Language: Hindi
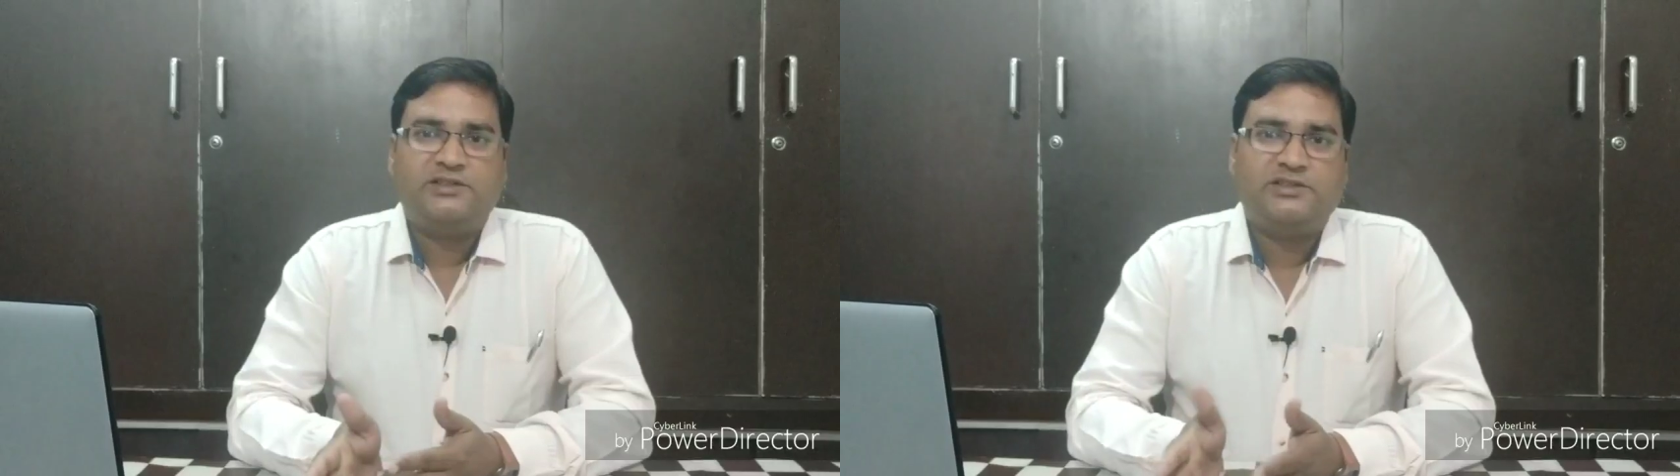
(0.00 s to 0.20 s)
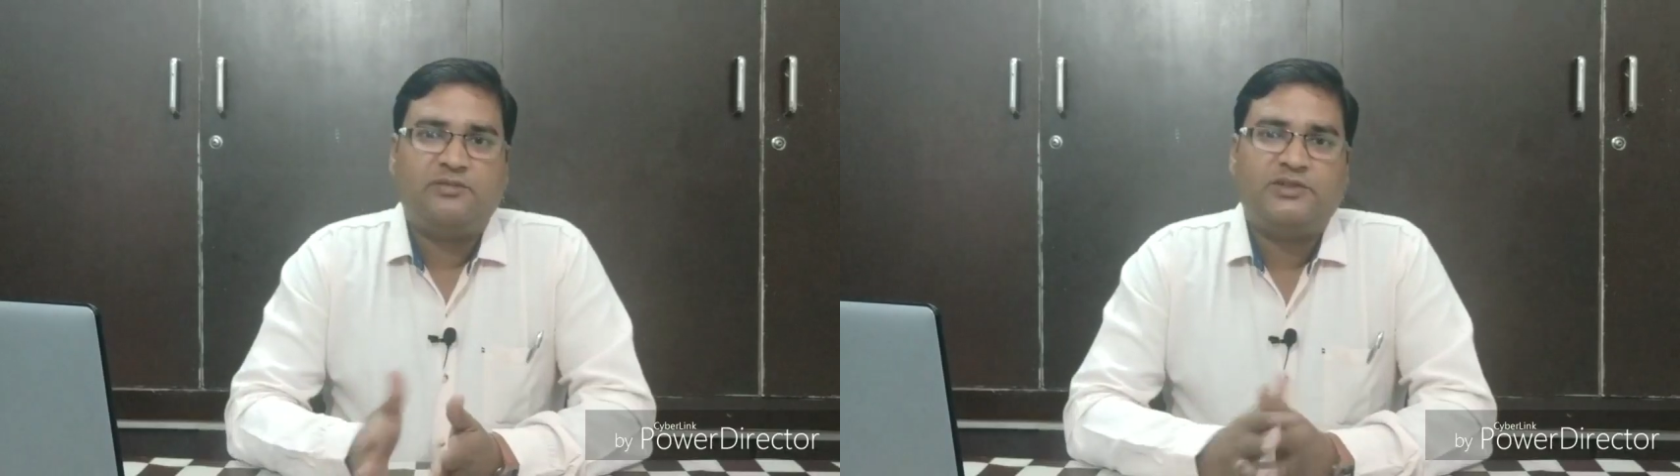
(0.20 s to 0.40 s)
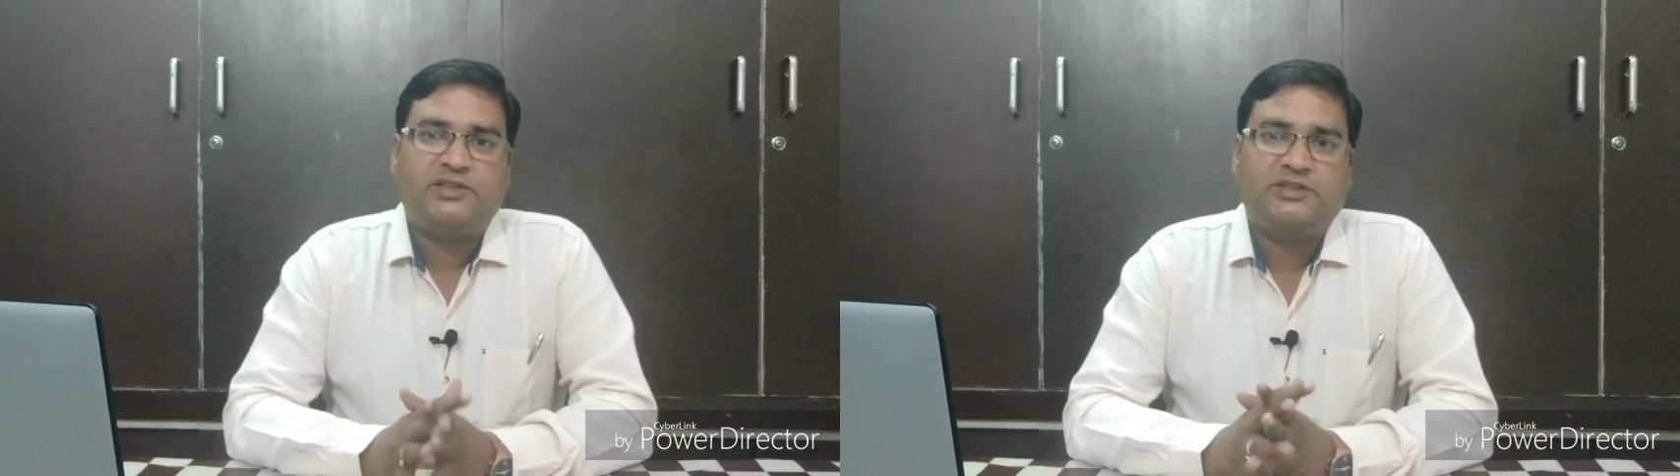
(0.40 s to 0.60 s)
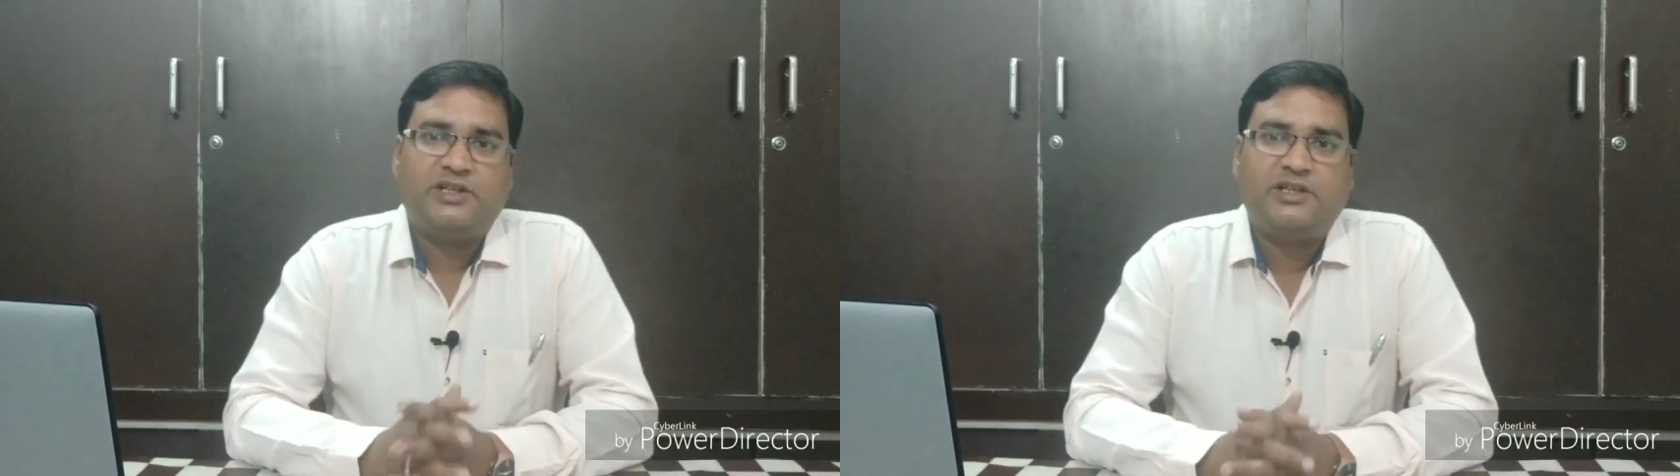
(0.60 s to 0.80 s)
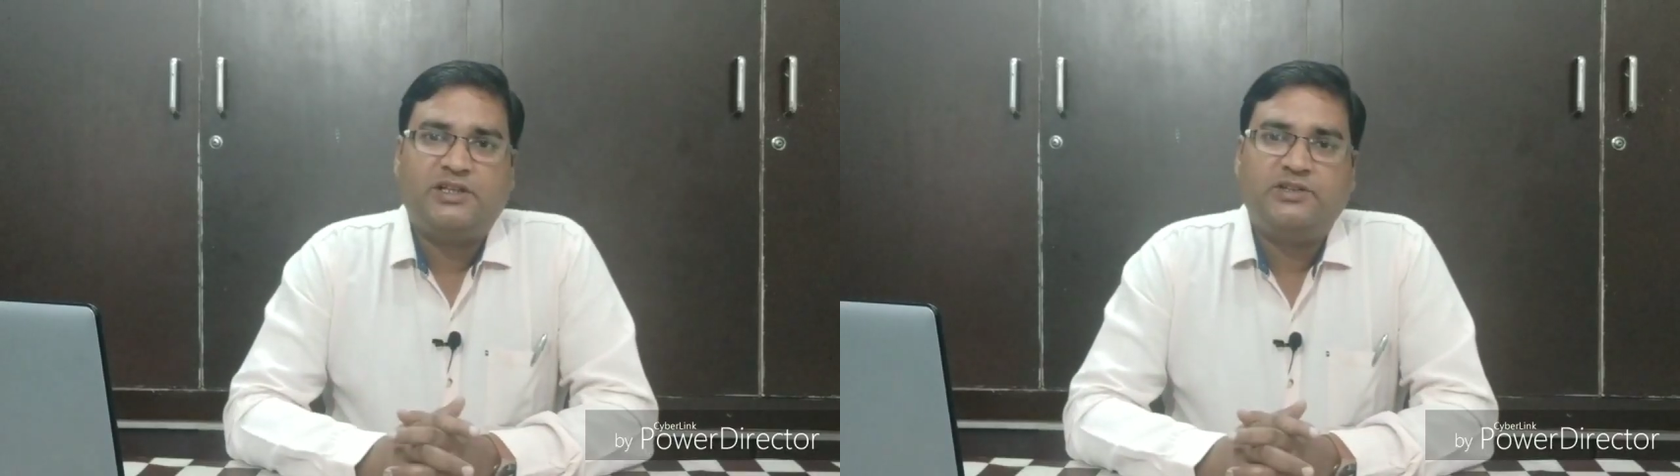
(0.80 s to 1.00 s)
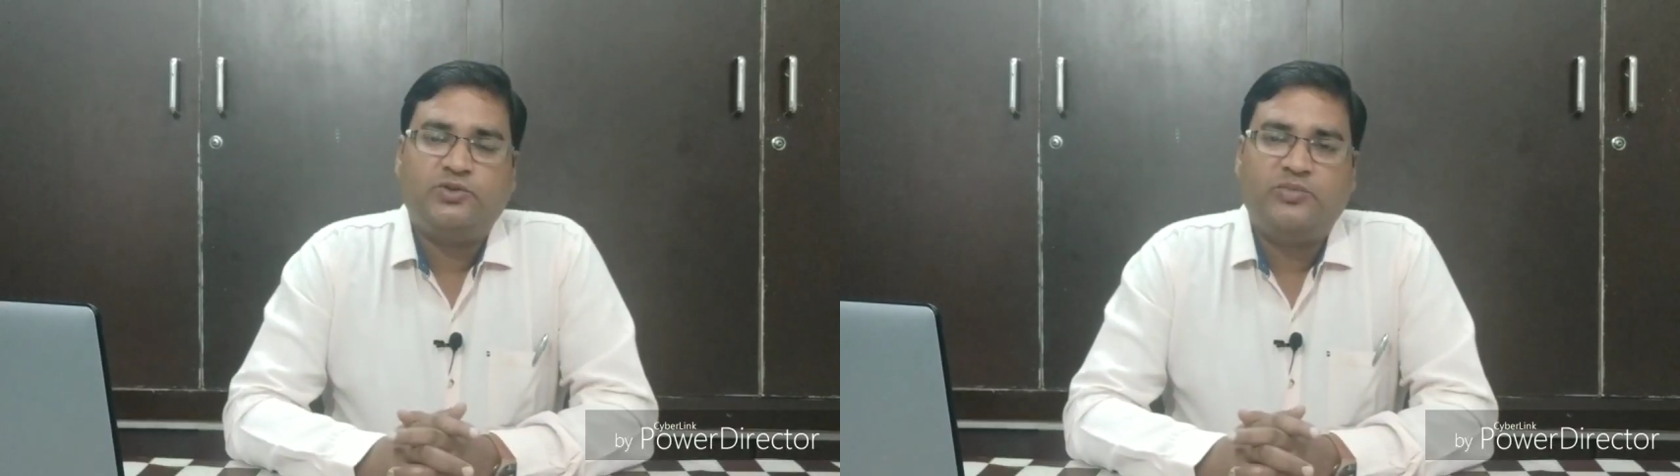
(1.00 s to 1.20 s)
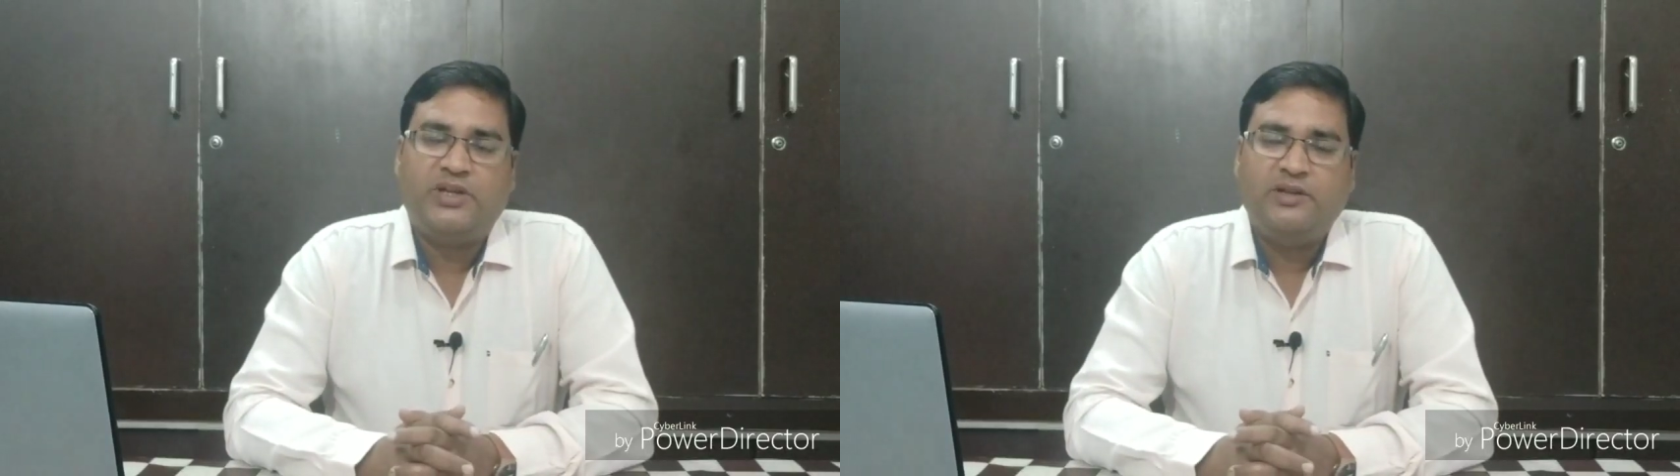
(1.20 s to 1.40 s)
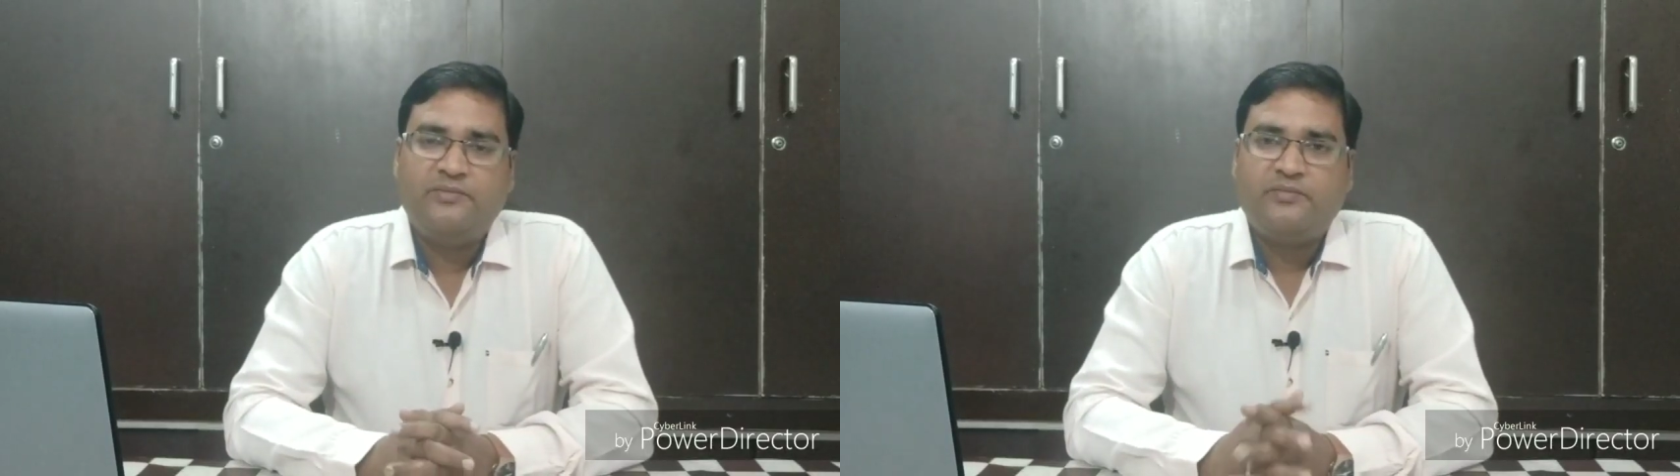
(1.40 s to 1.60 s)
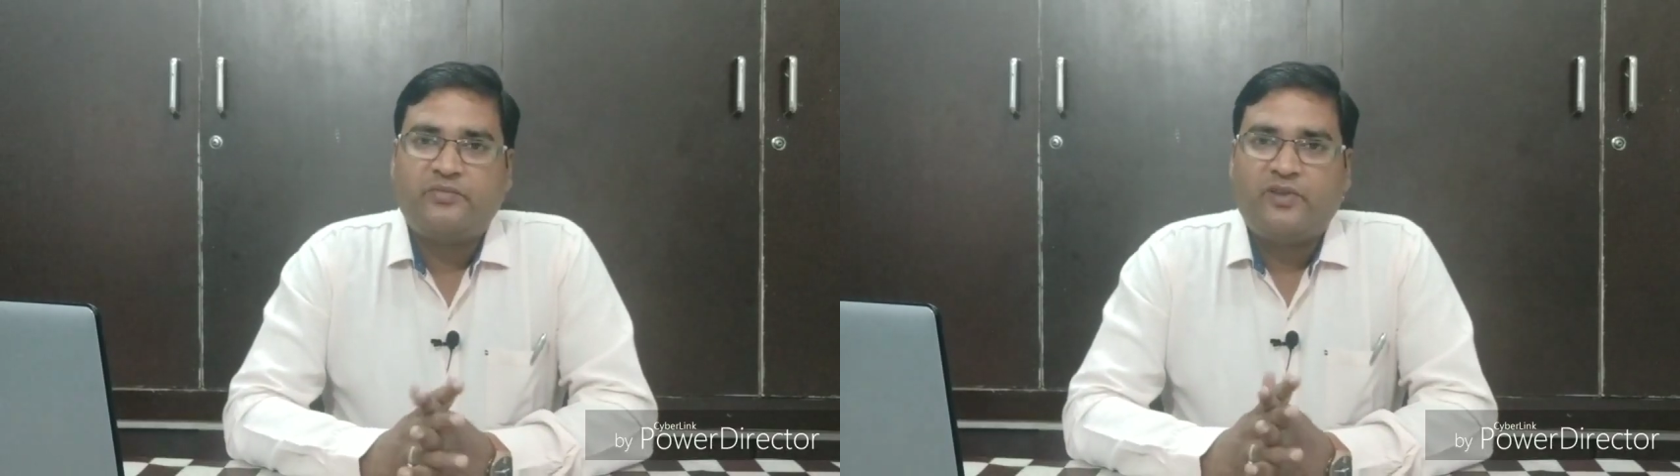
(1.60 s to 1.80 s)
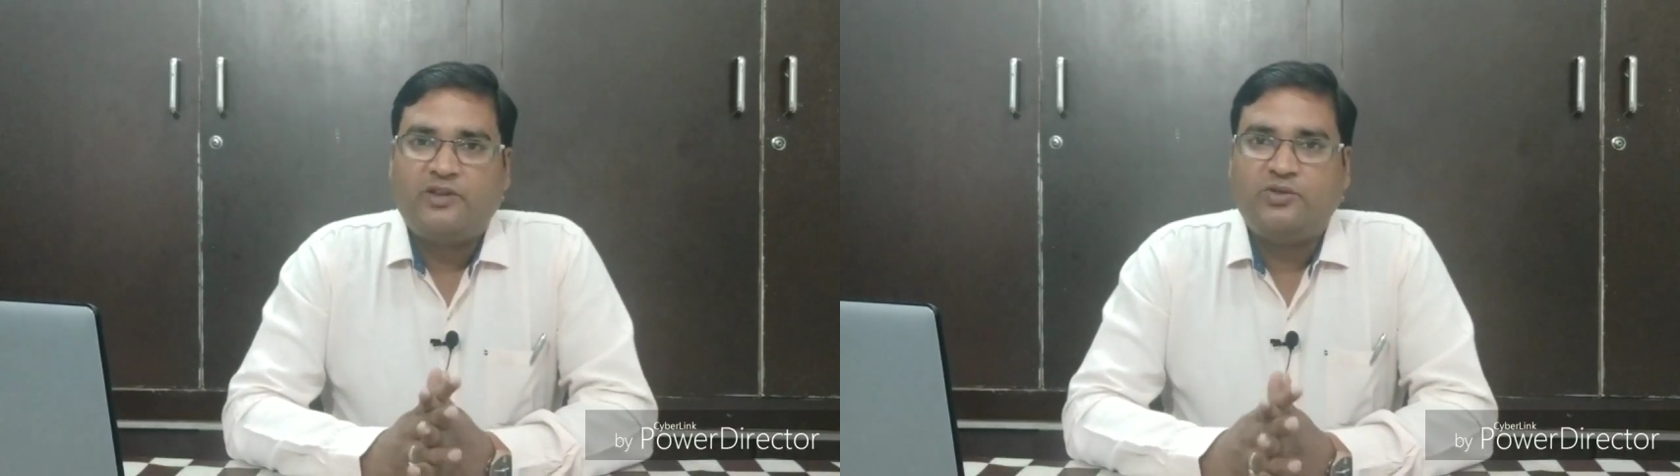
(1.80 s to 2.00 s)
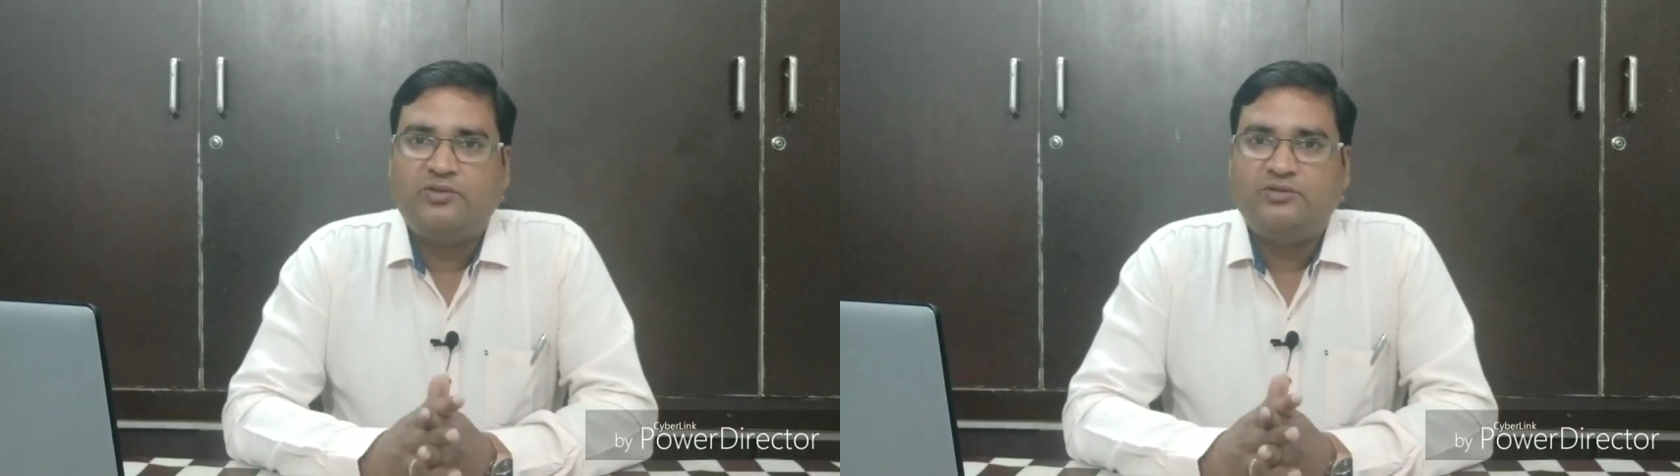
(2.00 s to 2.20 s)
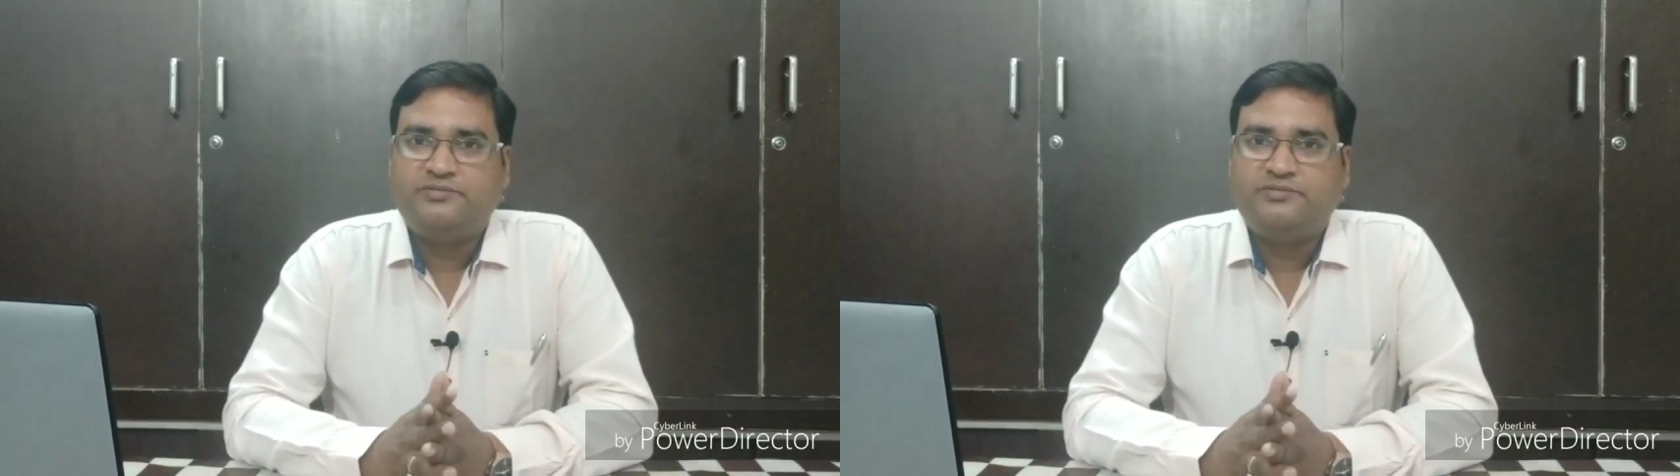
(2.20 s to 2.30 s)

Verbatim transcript: शिक्षा मित्र संगठन जो भी हैं तो